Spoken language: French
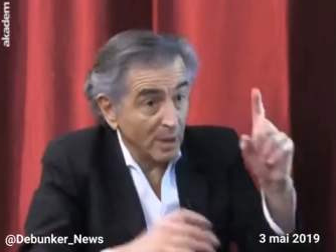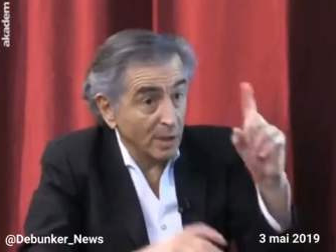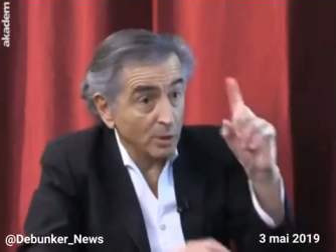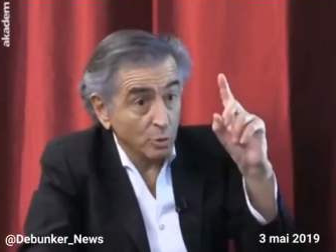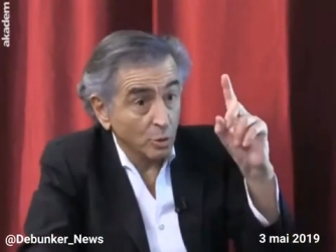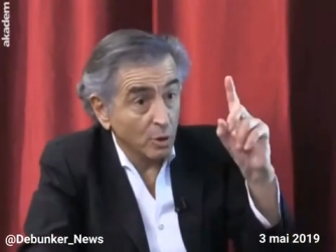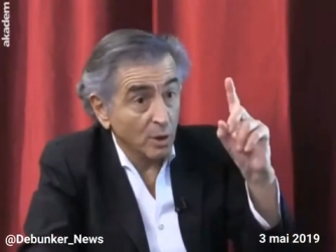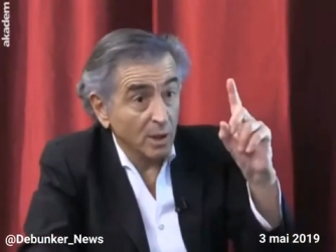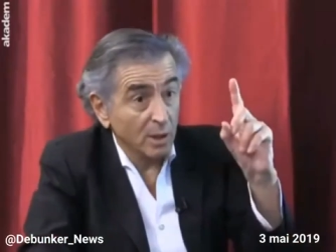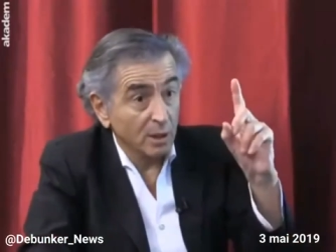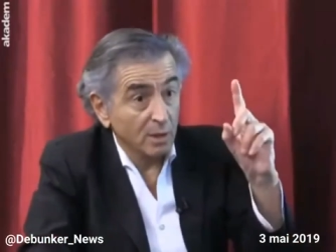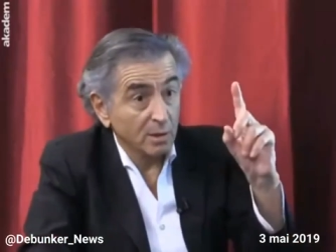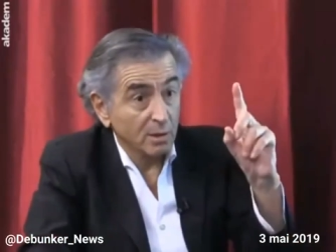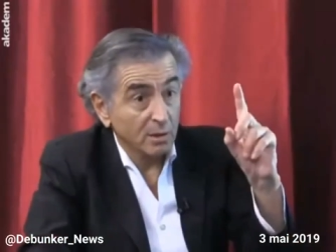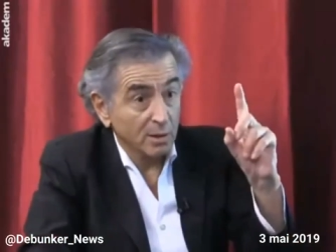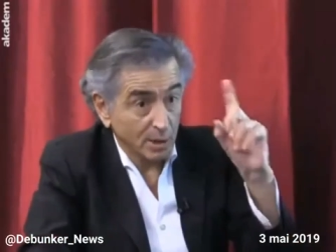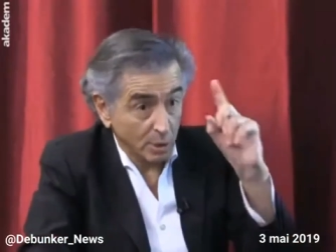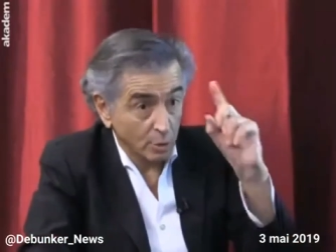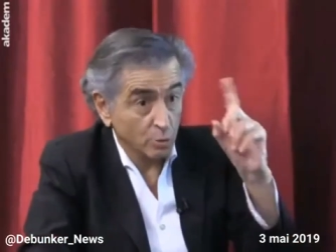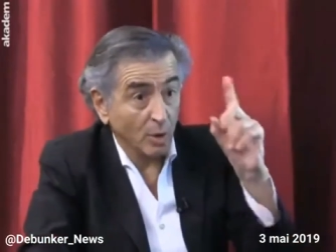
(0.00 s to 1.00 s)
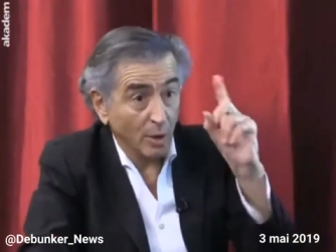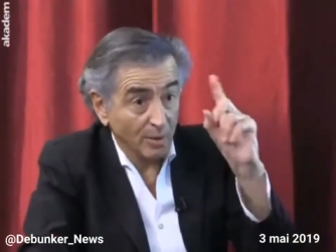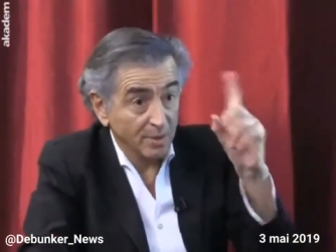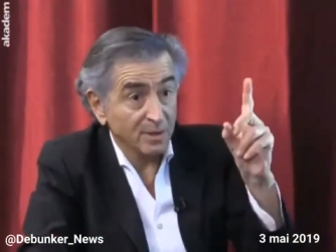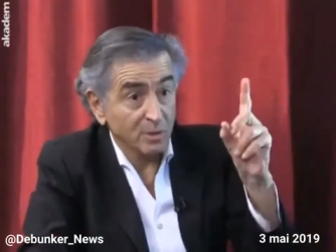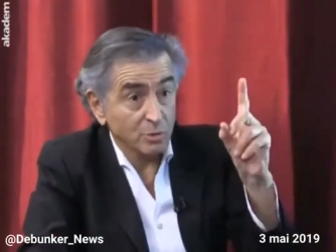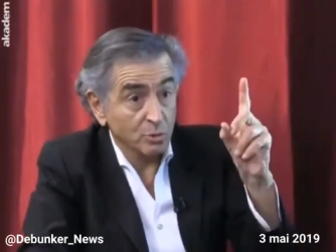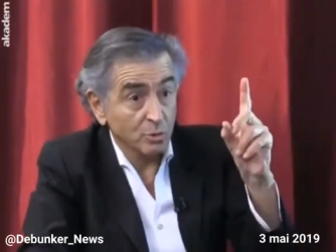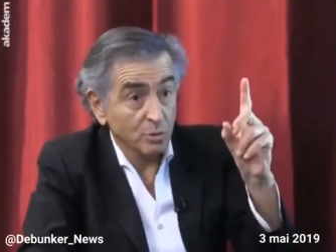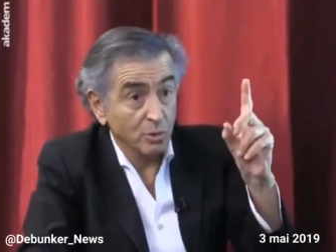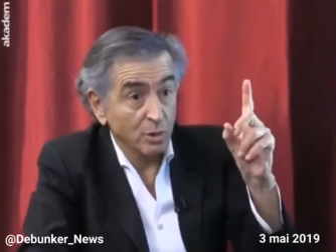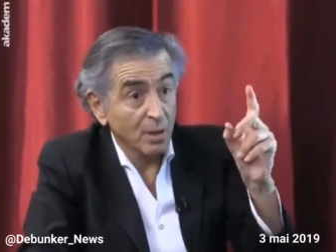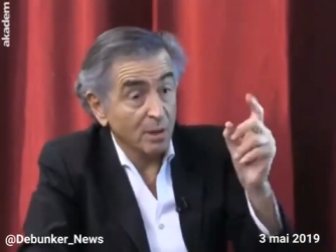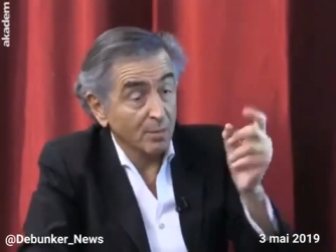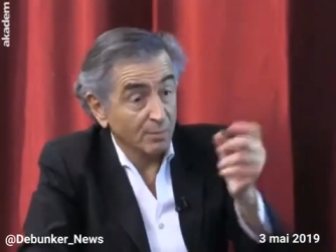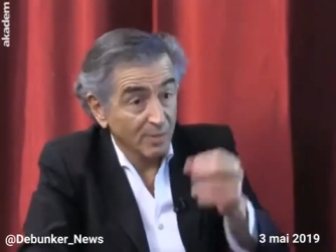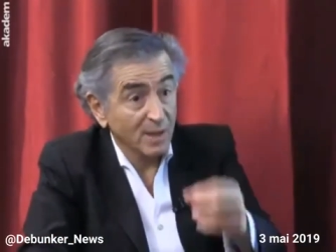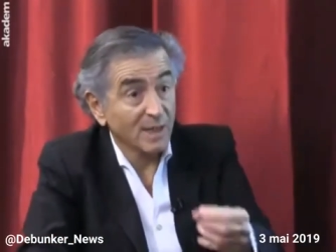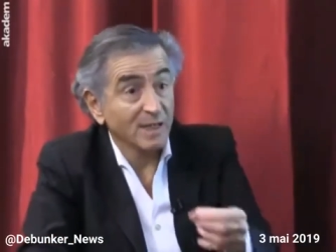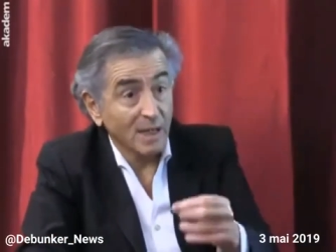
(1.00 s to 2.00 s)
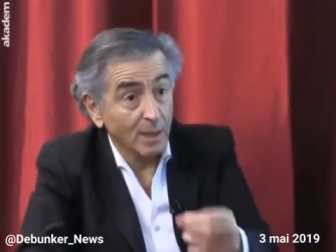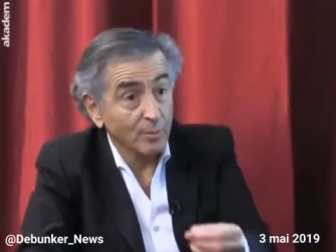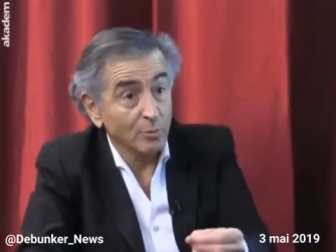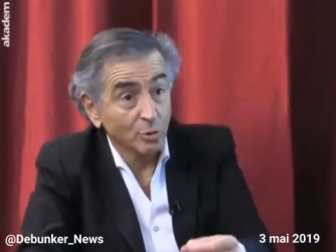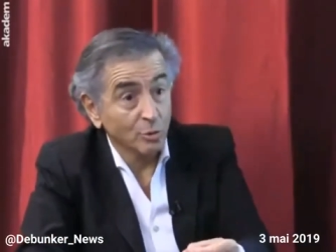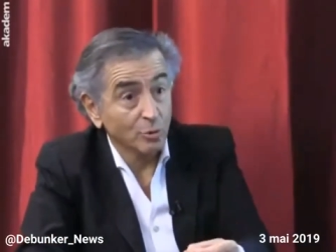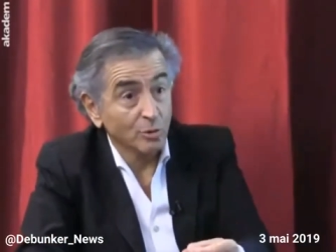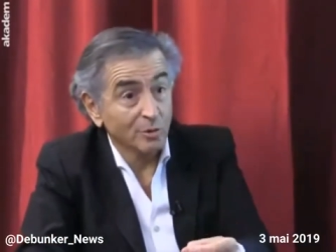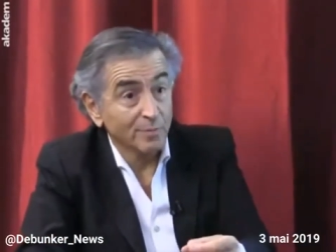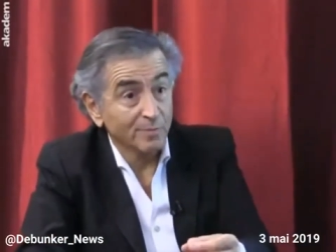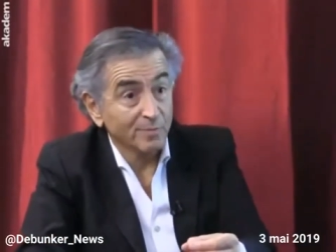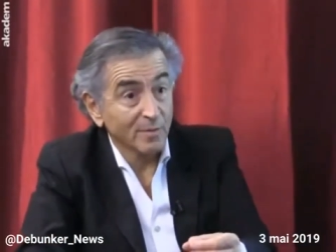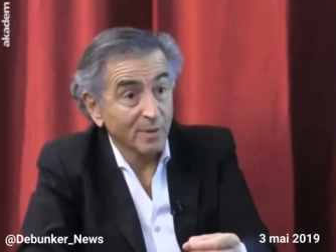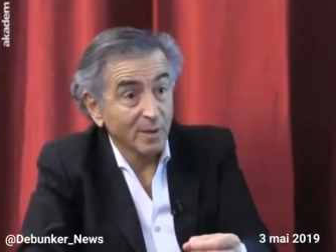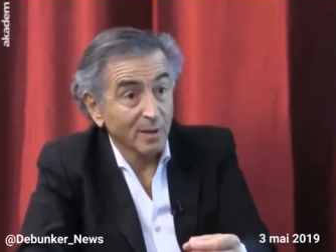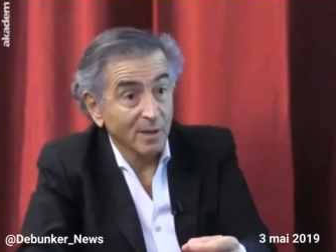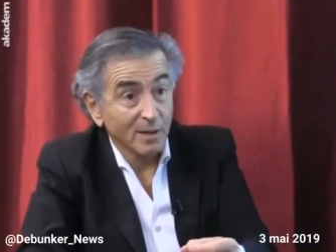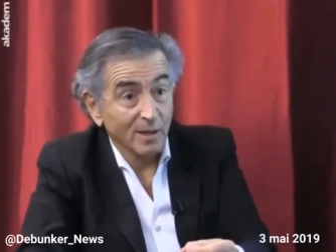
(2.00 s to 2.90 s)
Pas la Torah, la Torah bien sûr, mais le Talmud.